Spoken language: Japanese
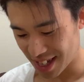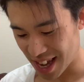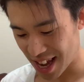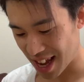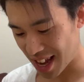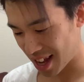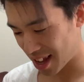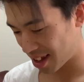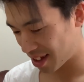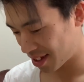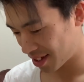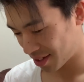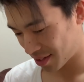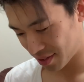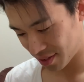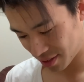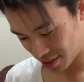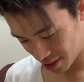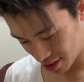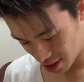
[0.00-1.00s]
で、
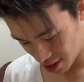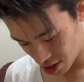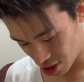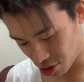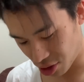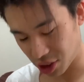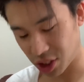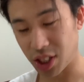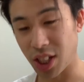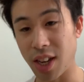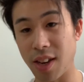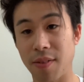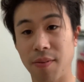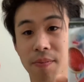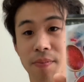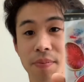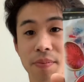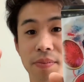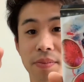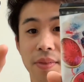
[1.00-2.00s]
表紙、
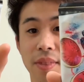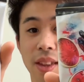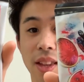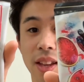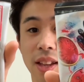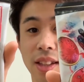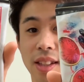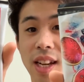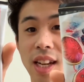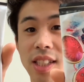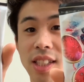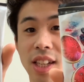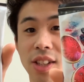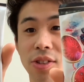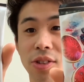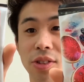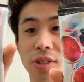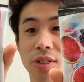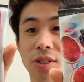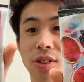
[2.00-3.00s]

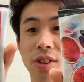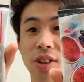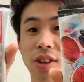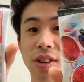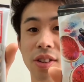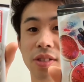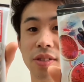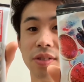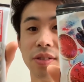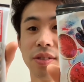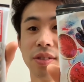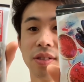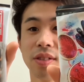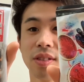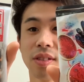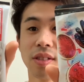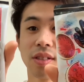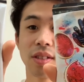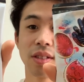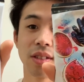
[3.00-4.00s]
タジャドルと、
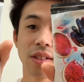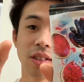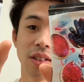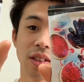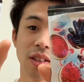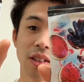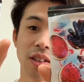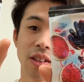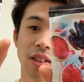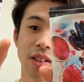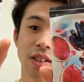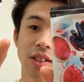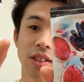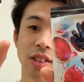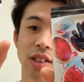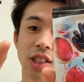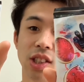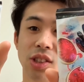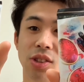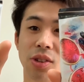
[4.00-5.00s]

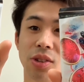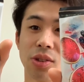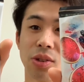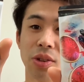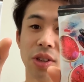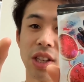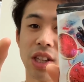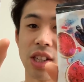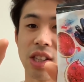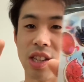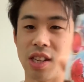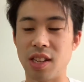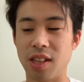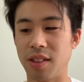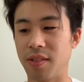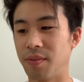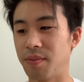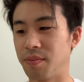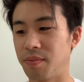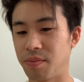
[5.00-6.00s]
ジオトリニティ。
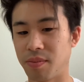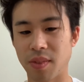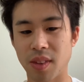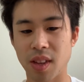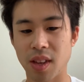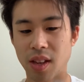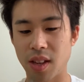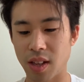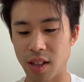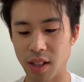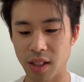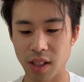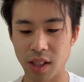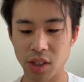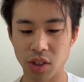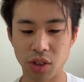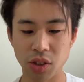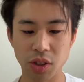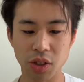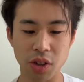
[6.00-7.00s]
で、
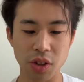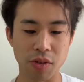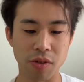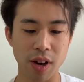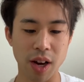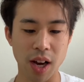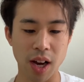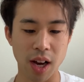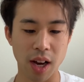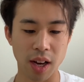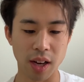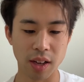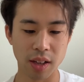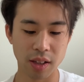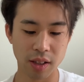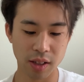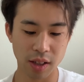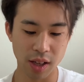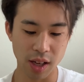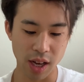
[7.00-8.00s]
種類は、
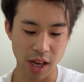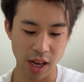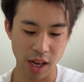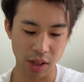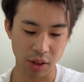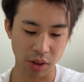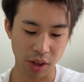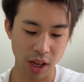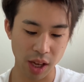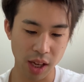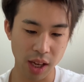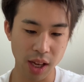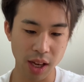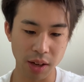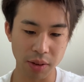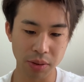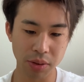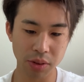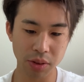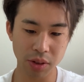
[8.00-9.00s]
えっ、ー、と、劇
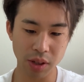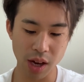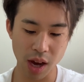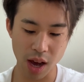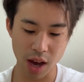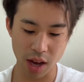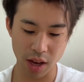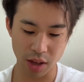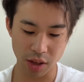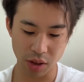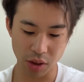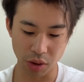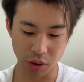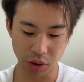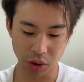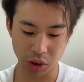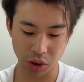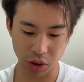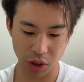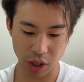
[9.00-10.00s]
画風が
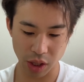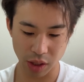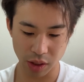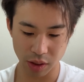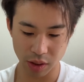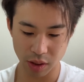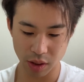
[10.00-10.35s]
4種類。